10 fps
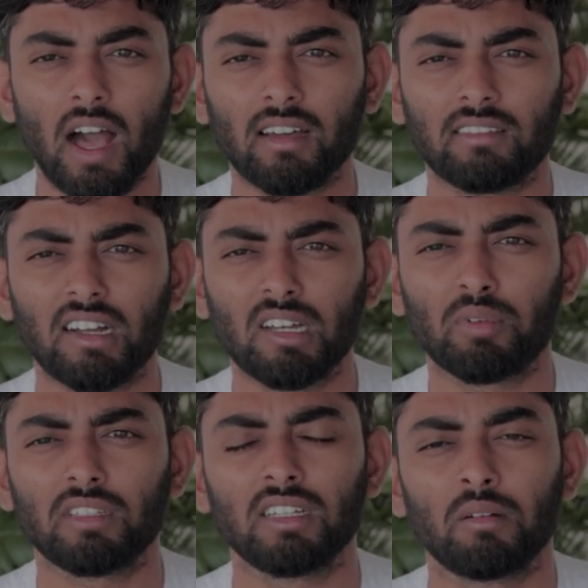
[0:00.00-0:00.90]
அங்கே
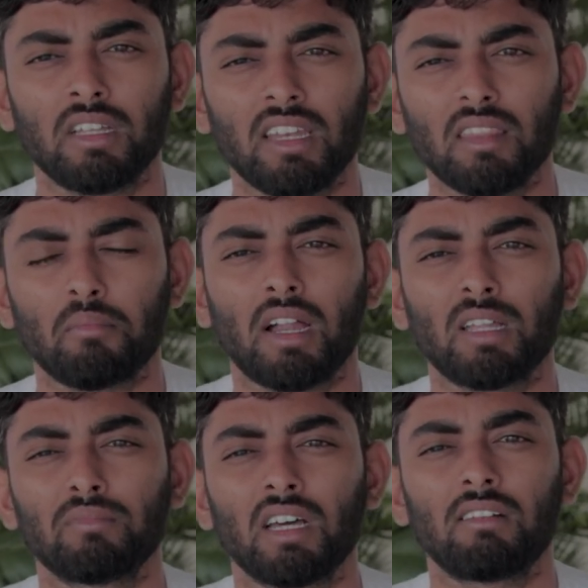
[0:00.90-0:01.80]
சங்கடப்படுது அப்படின்னா அந்த
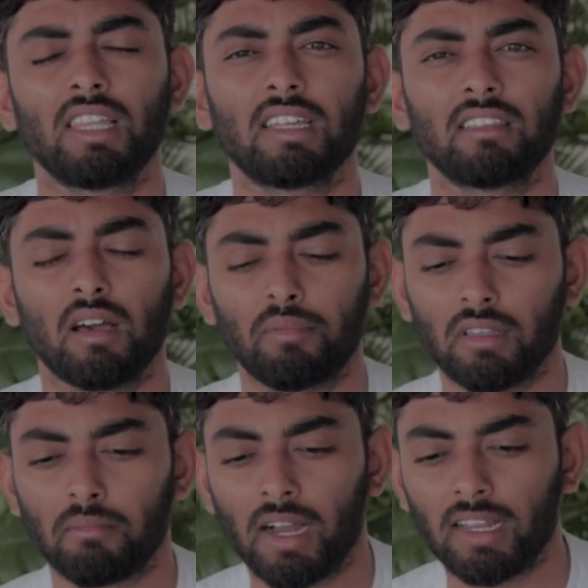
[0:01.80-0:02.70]
மனம் தான் வலிக்கிறது
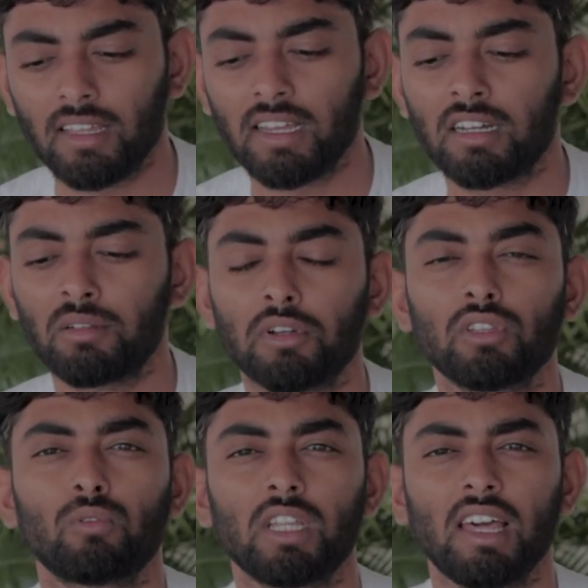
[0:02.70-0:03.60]
அப்போ அந்த மனதை
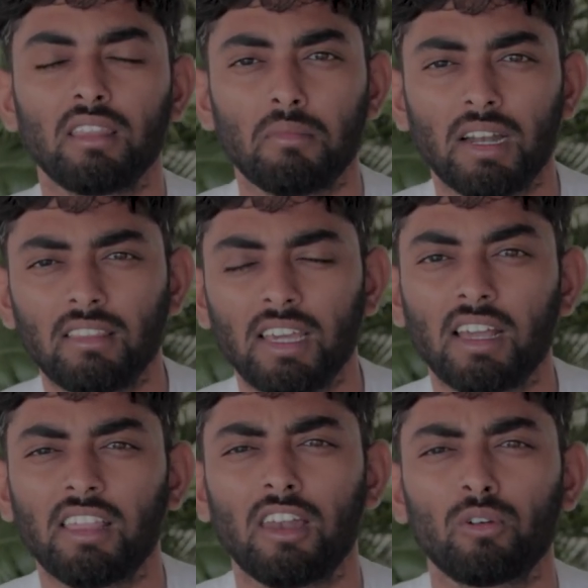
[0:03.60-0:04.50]
கட்டுப்படுத்தக்கூடிய அந்த மனதை
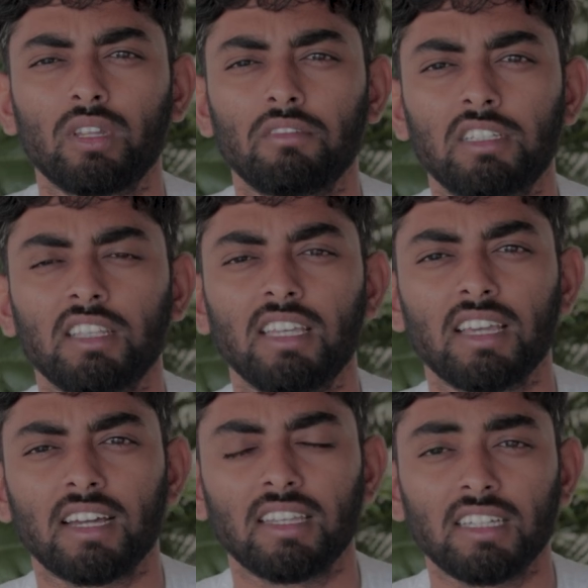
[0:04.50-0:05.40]
கையாளக்கூடிய விஷயத்தை
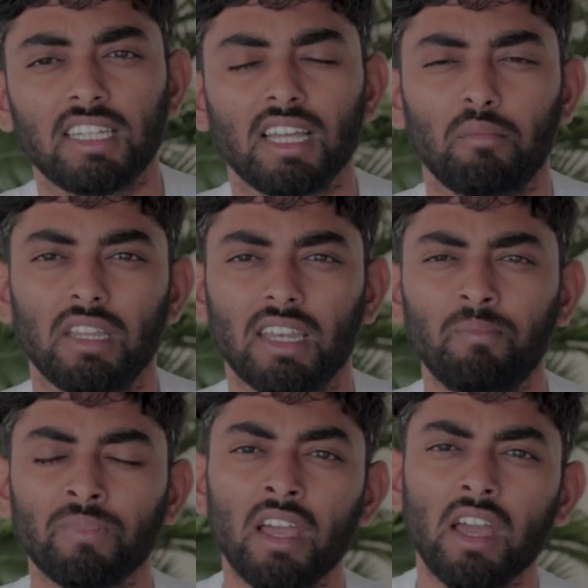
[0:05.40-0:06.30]
நீங்கள் கற்றுக்கிட்டீங்க
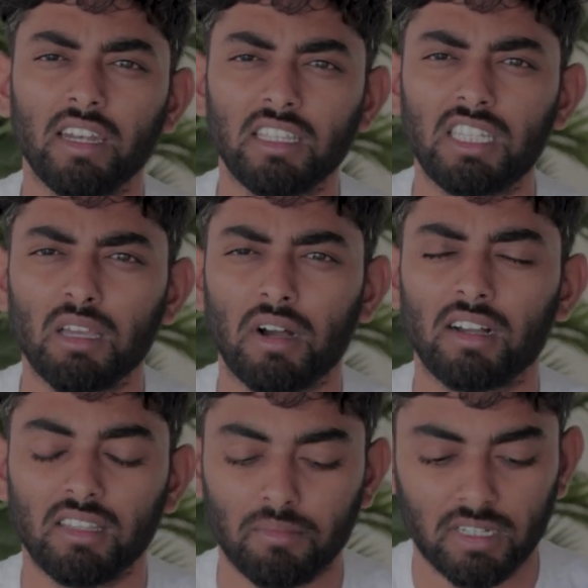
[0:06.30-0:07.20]
அப்படின்னா
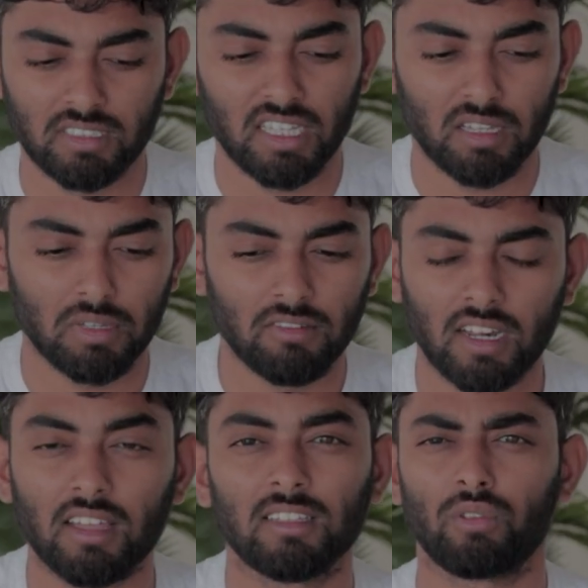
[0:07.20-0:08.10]
நிச்சயமாக அந்த பிரச்சனை என்பது
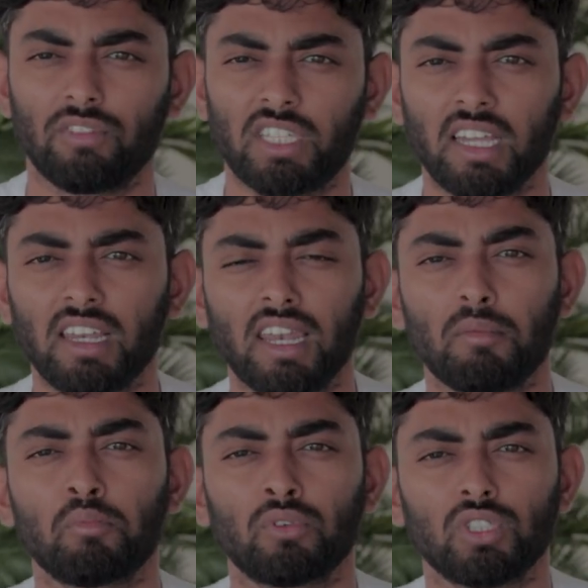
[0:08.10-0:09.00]
வராது ஸோ அந்த விஷயங்கள்
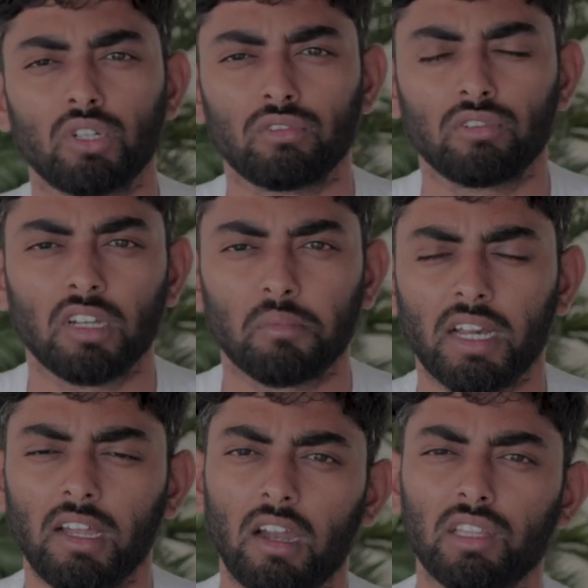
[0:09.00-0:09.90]
எல்லாமே புரிஞ்சிருக்கும்னு சொல்லி
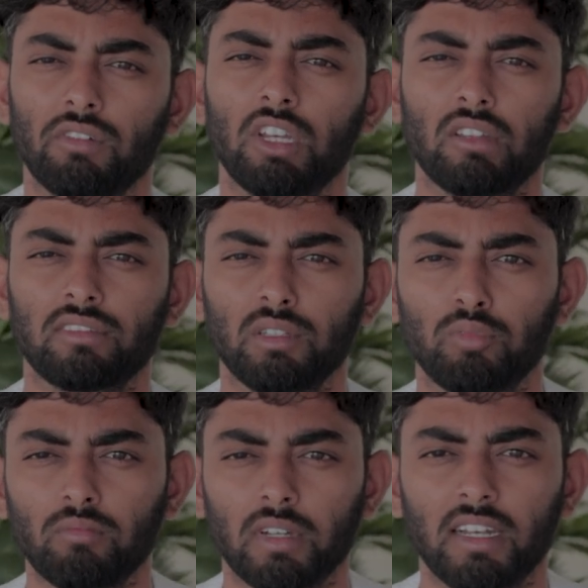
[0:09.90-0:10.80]
நம்புறேன் அடுத்த வீடியோவில்
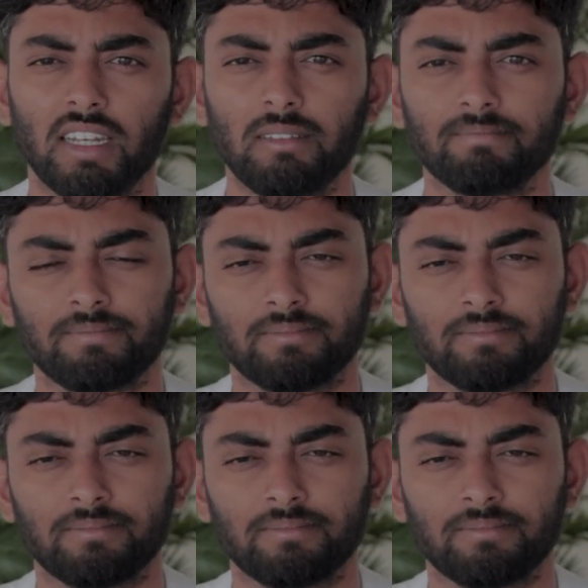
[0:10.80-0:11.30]
சந்திப்போம் நன்றி